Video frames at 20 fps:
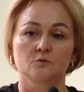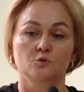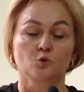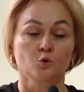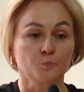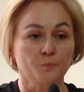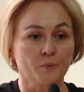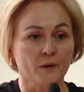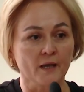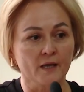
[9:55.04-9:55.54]

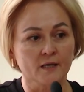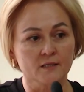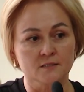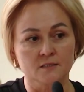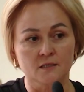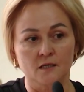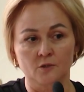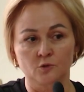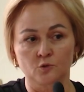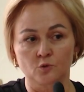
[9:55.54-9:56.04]
Тот проект,
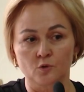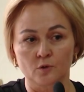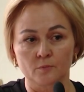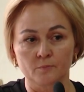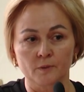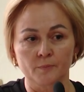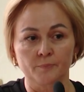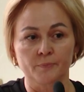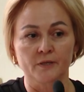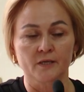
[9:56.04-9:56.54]
с
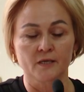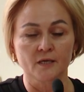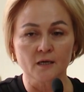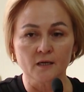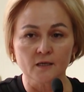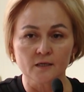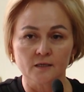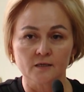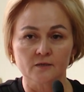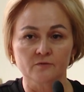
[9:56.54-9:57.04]
которым мы
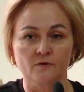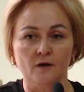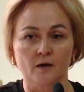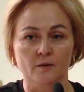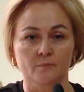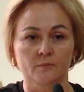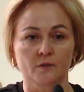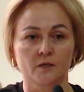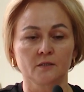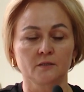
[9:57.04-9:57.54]
приехали к
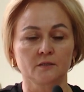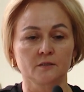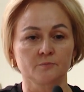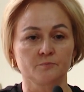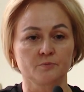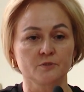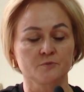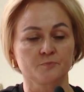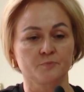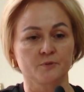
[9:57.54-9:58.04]
вам, это
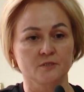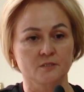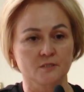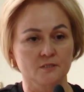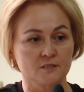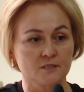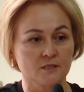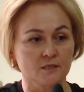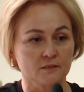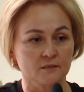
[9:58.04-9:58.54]

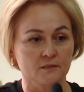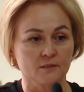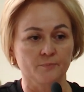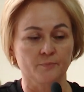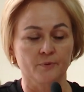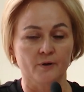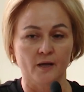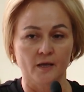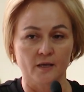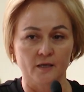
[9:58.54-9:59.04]
беспрецедентный
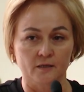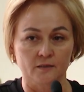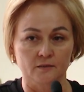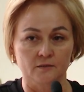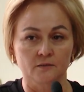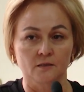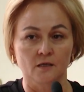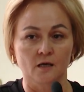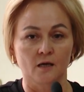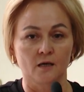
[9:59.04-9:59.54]

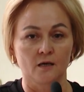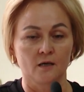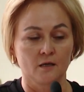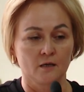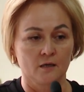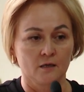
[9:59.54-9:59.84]
проект на